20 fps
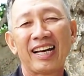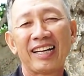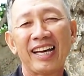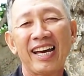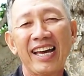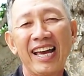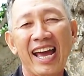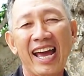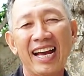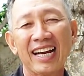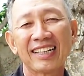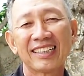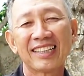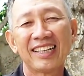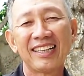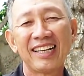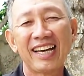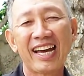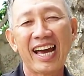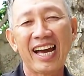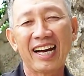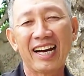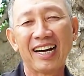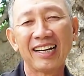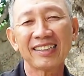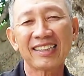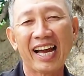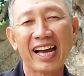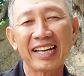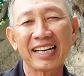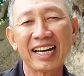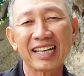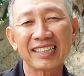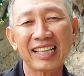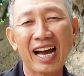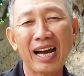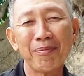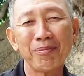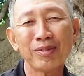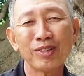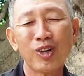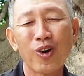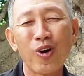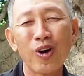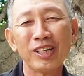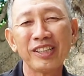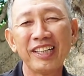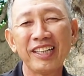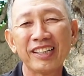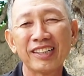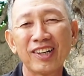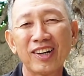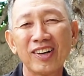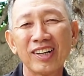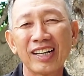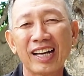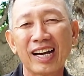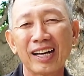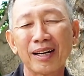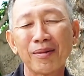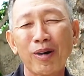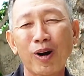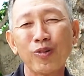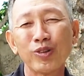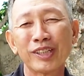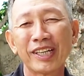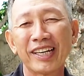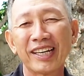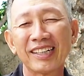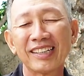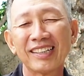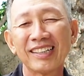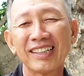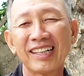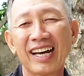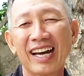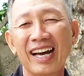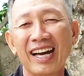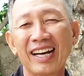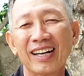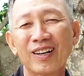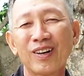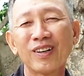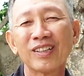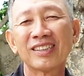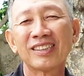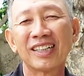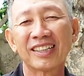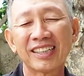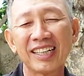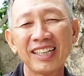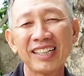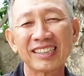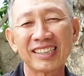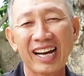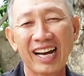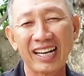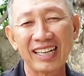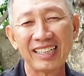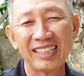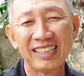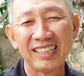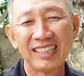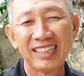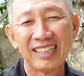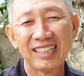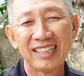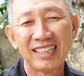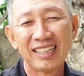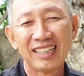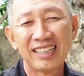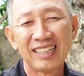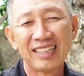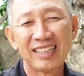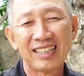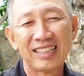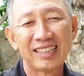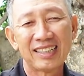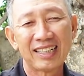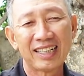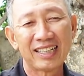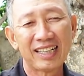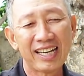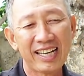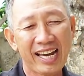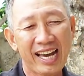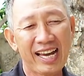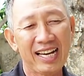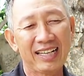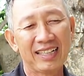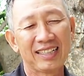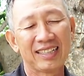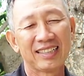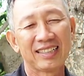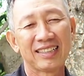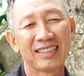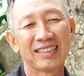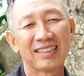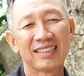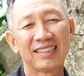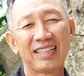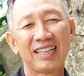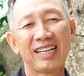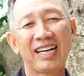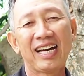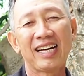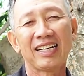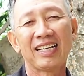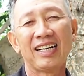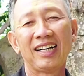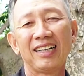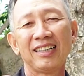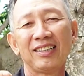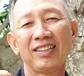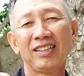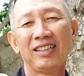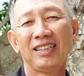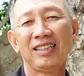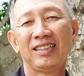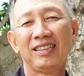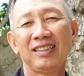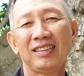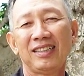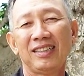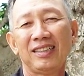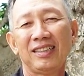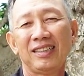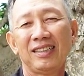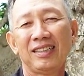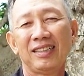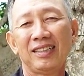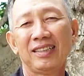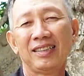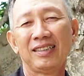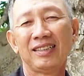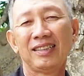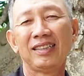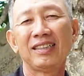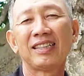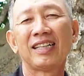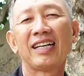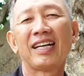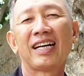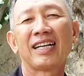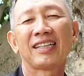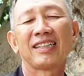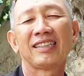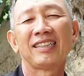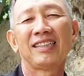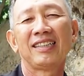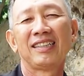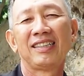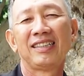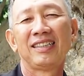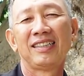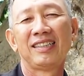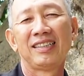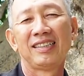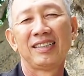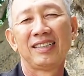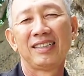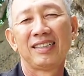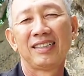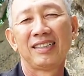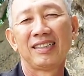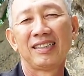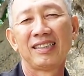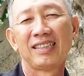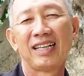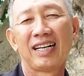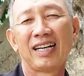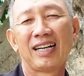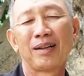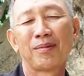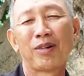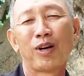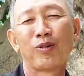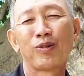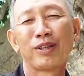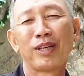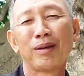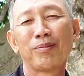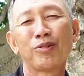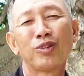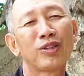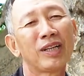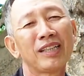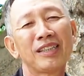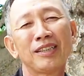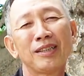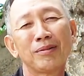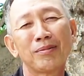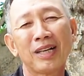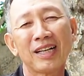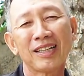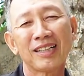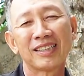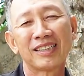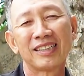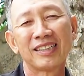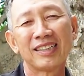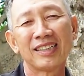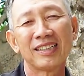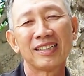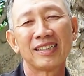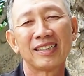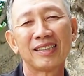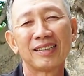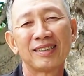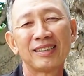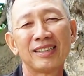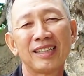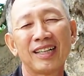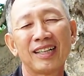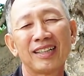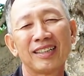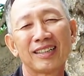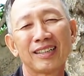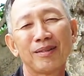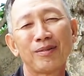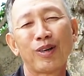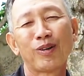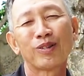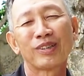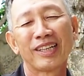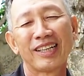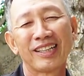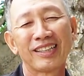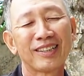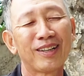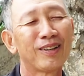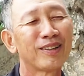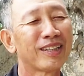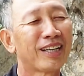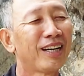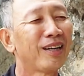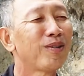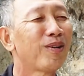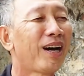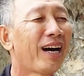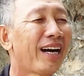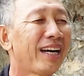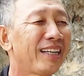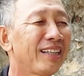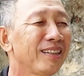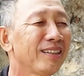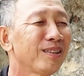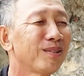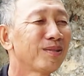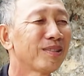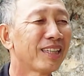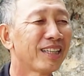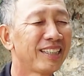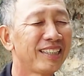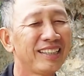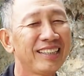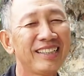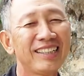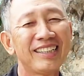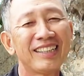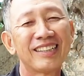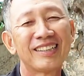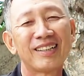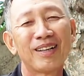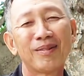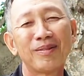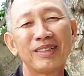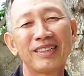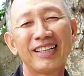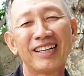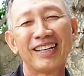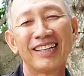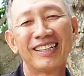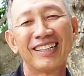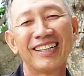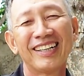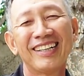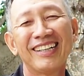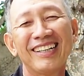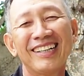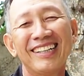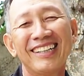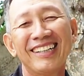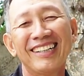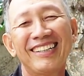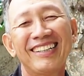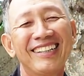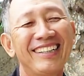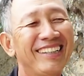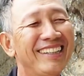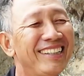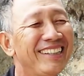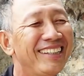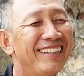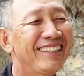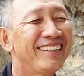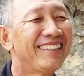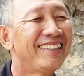là Đệ An thì Đệ An ở tại K8 có viên đó là cái mẫu chuyện đó là có thực tế hiện tại là Đệ An Đệ An là ở đó nó yeah. Đệ dạ. An đó đó yeah. Dạ. là màu nhiệm tôi thấy trước mắt thì á bây giờ cái mẫu chuyện thôi kể hoài nó cũng vậy thôi yeah. bây dạ. giờ